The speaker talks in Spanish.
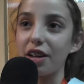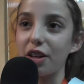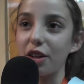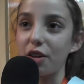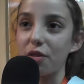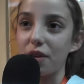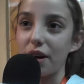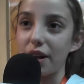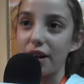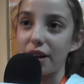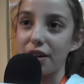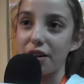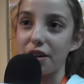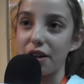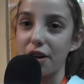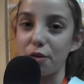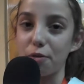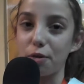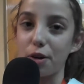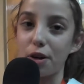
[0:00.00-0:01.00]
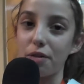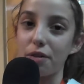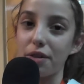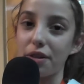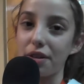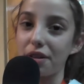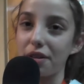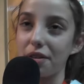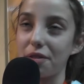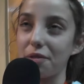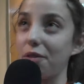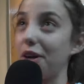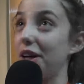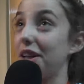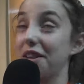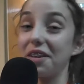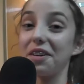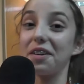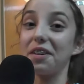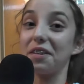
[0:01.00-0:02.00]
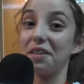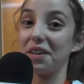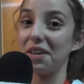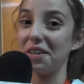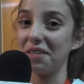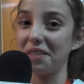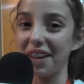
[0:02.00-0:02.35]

y me alegra haber vuelto con una